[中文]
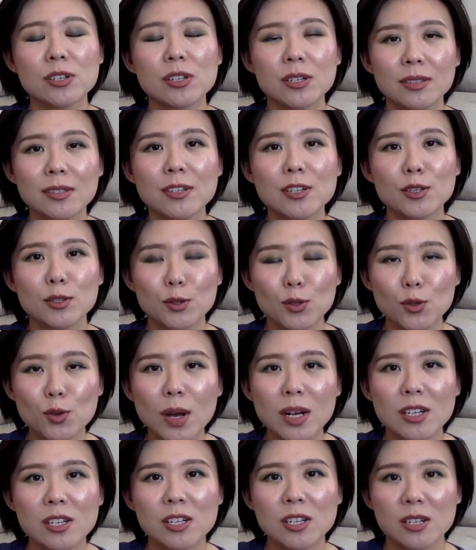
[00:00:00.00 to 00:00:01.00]
真的是
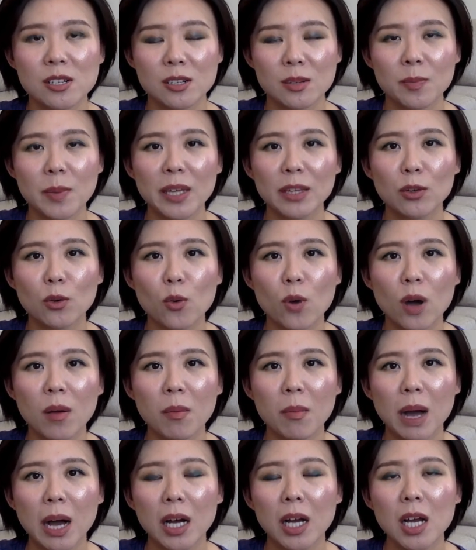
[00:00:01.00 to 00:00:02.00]
钻石般的光
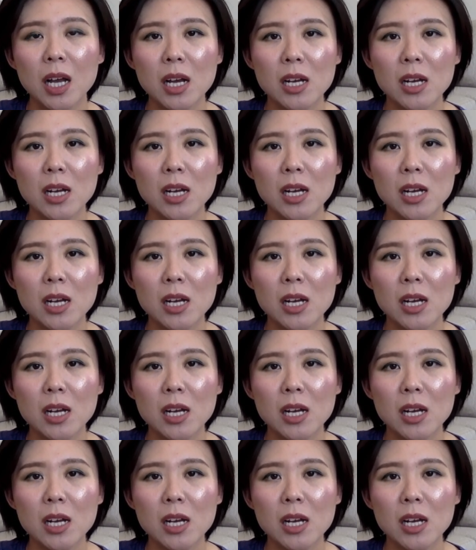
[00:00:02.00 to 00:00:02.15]
芒，